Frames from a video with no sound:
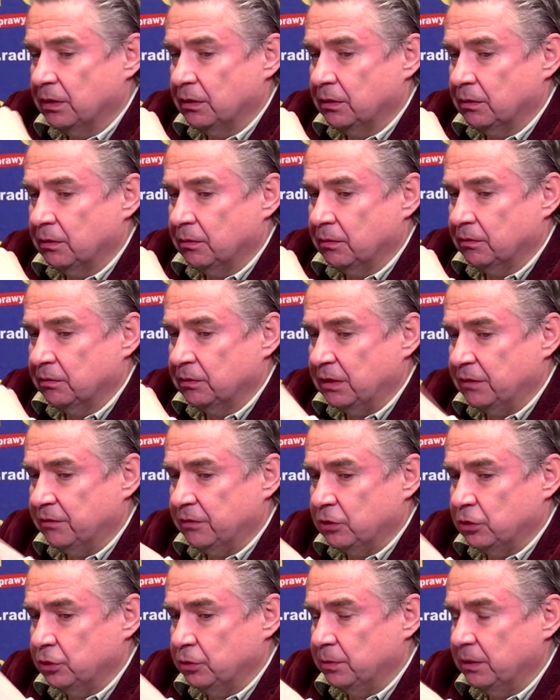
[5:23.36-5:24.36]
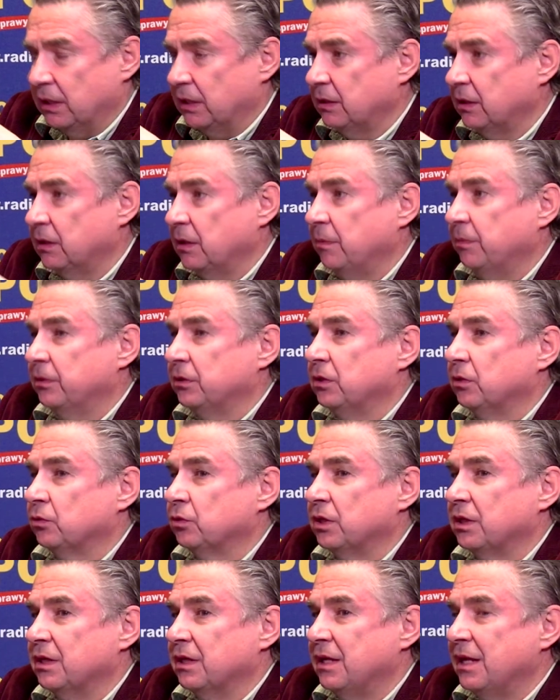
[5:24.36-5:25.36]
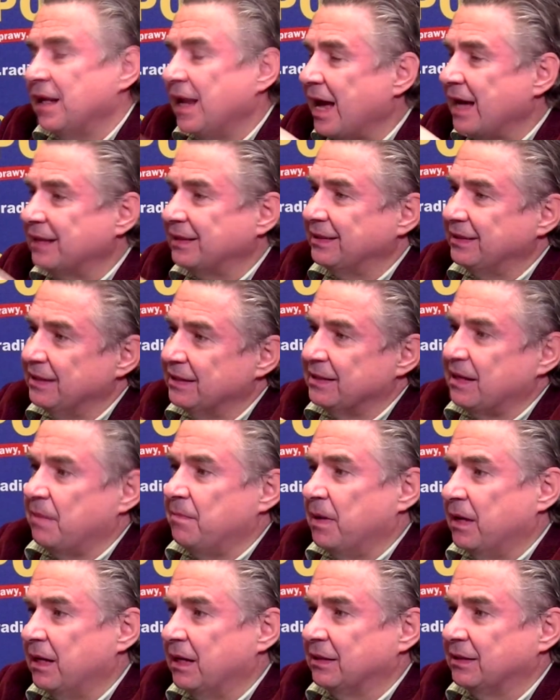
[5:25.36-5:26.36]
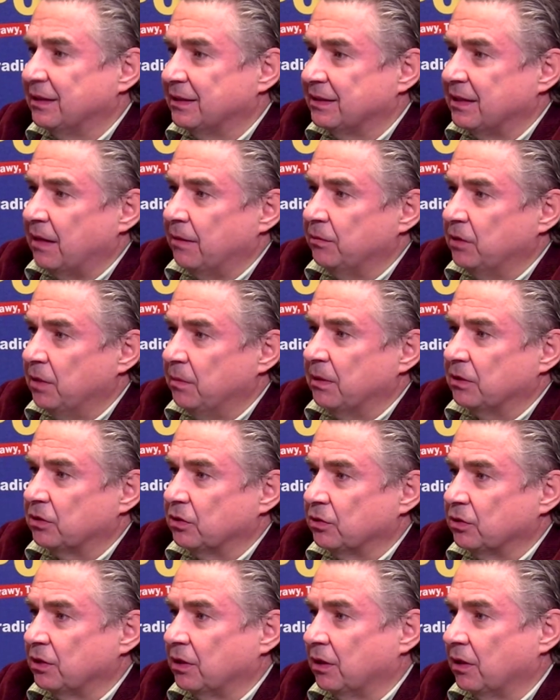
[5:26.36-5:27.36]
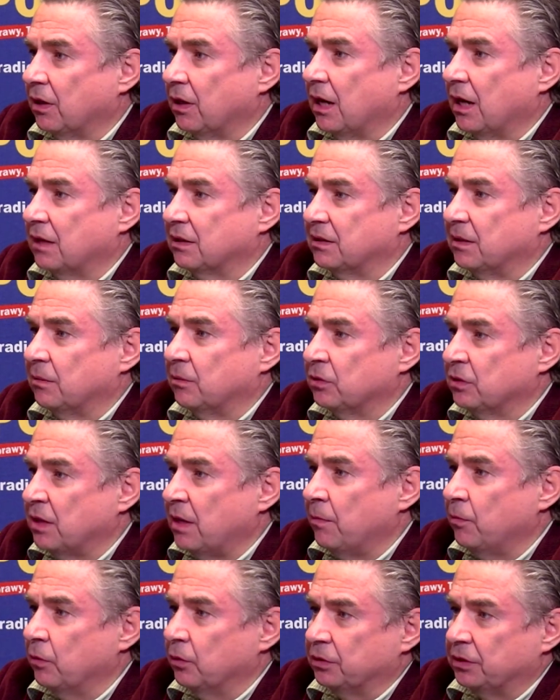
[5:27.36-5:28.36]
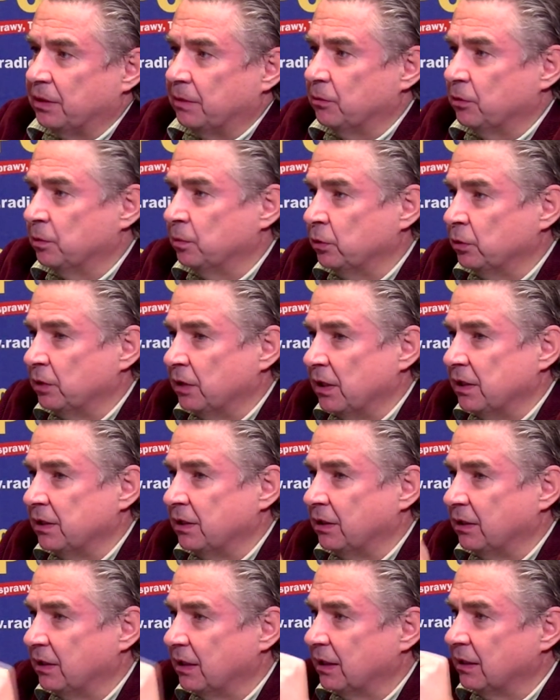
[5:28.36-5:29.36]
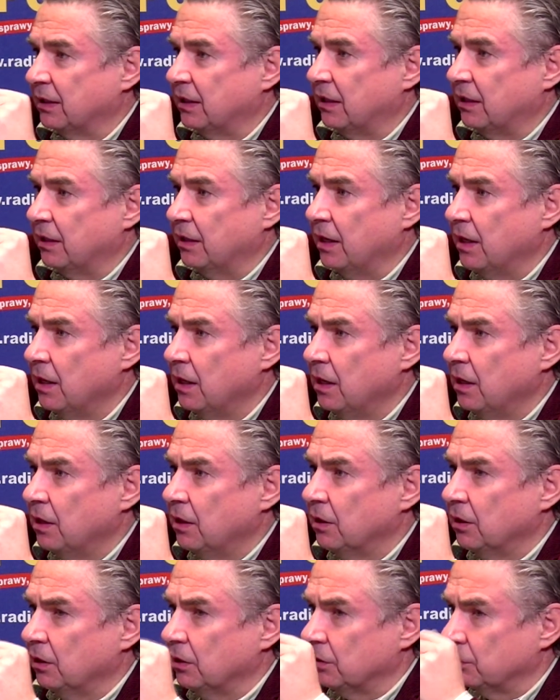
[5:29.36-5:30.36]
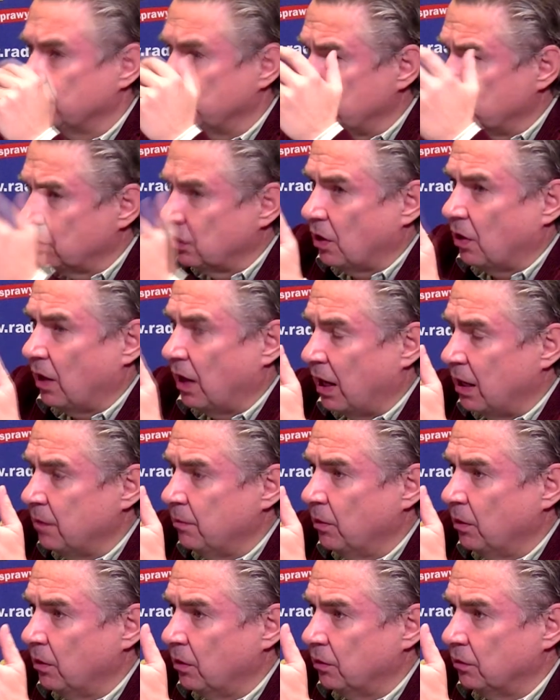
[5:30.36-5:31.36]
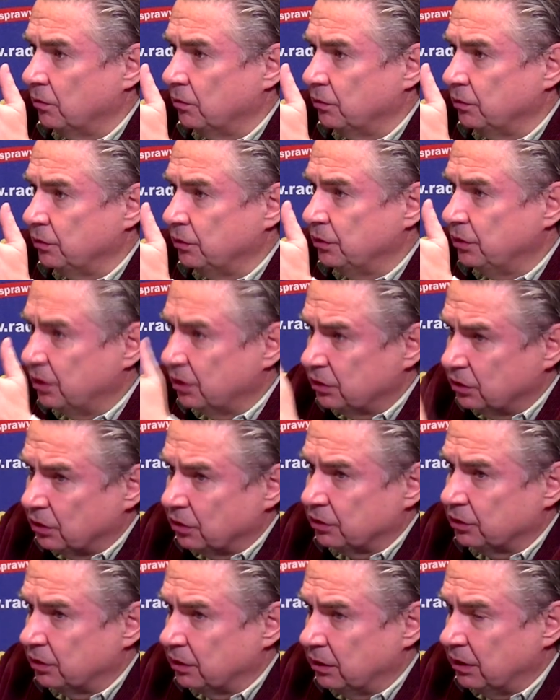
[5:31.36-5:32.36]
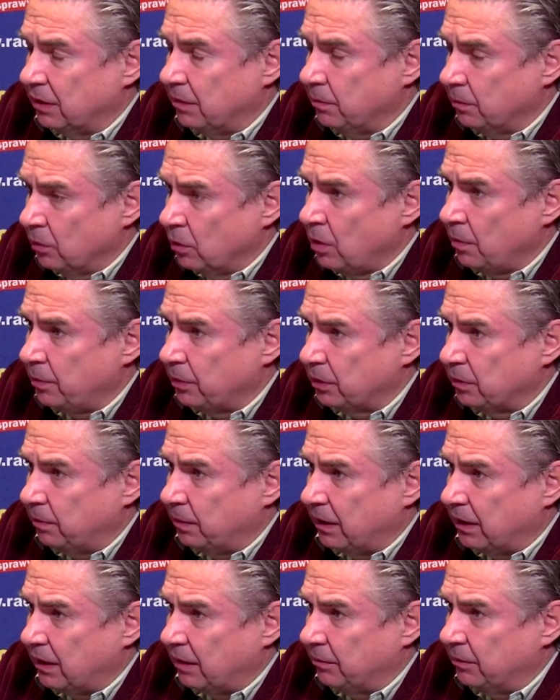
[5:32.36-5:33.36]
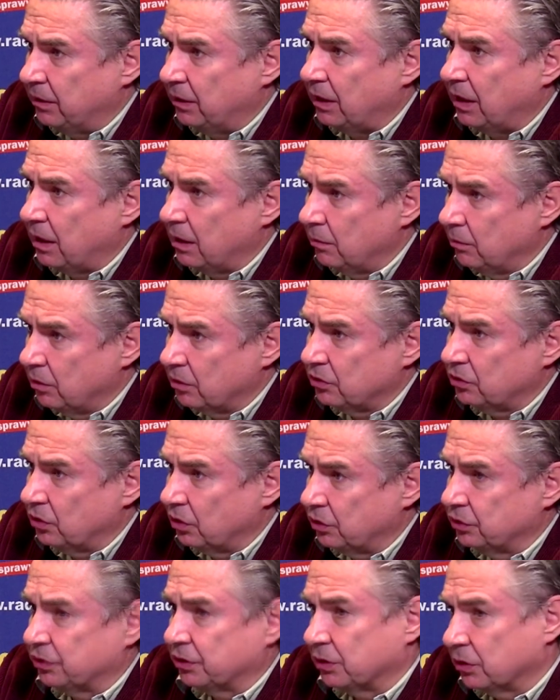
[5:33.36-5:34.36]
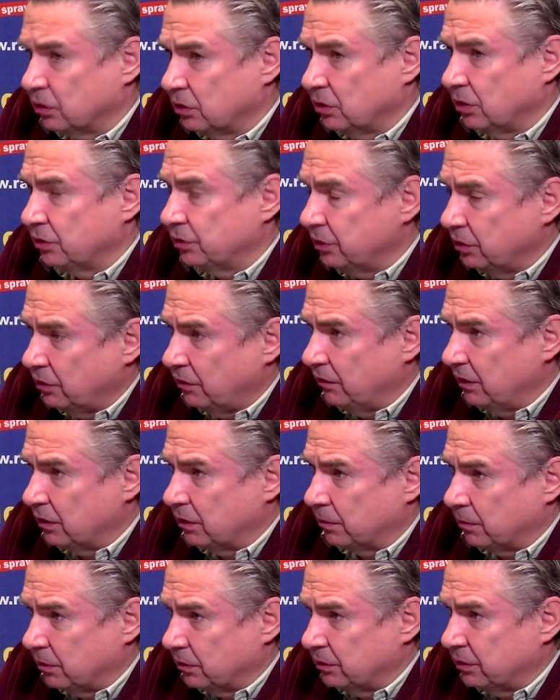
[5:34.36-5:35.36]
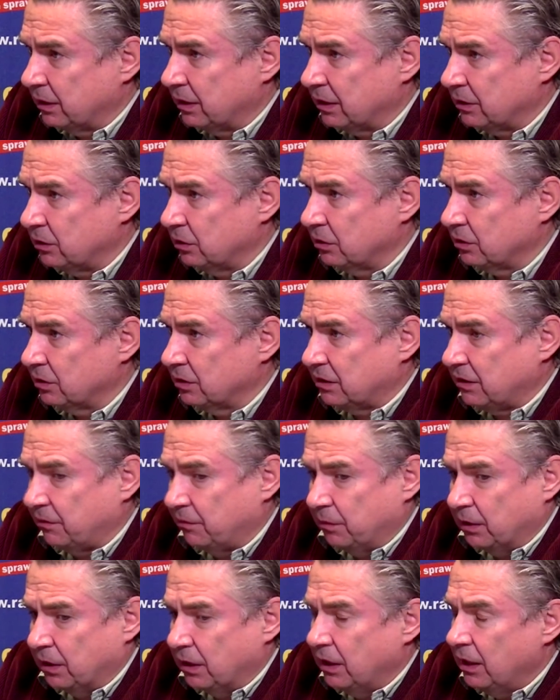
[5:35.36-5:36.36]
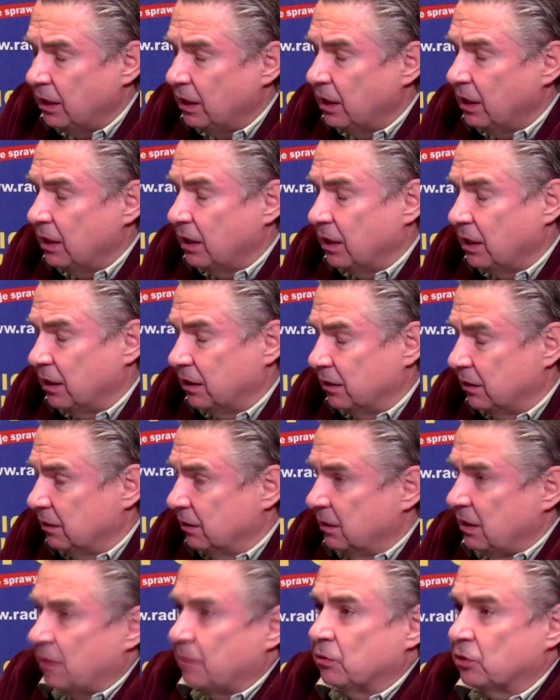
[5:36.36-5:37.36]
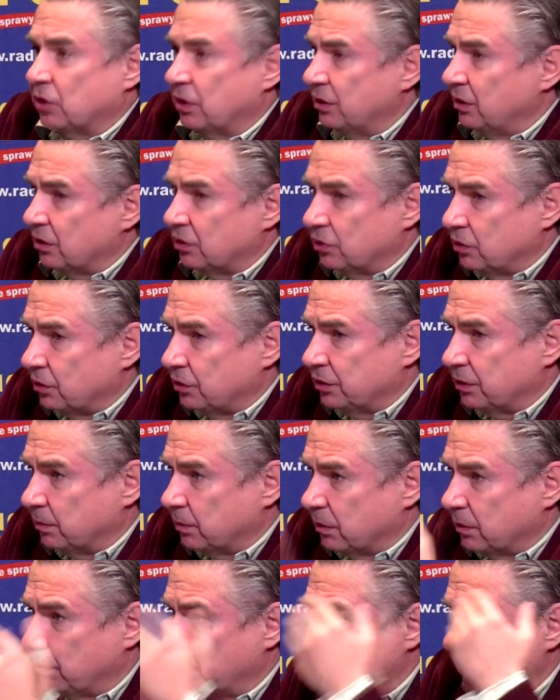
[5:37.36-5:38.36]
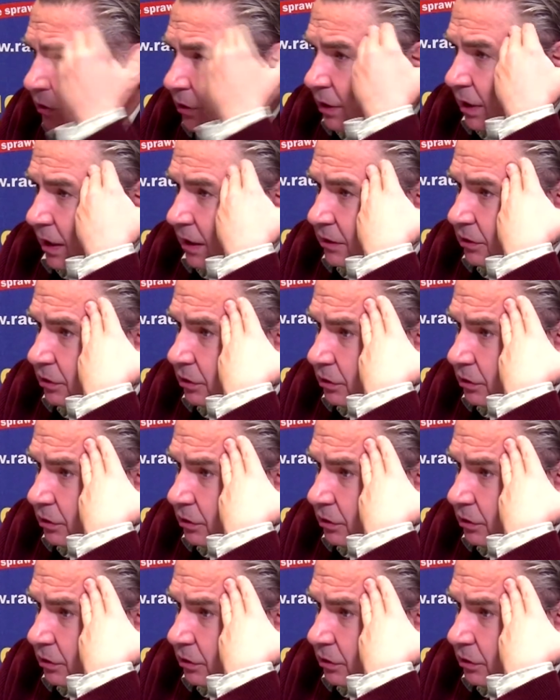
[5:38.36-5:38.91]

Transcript: y, zanim weszliśmy na antenę, powiedział, że las nie zapala się sam, nie ma czegoś takiego jak samozapłon tam od butelki i tak dalej. Czyli co, albo niechcący go podpalamy, albo chcący. Chcący to wiadomo, na razie to zostawmy. Jak można niechcący podpalić las?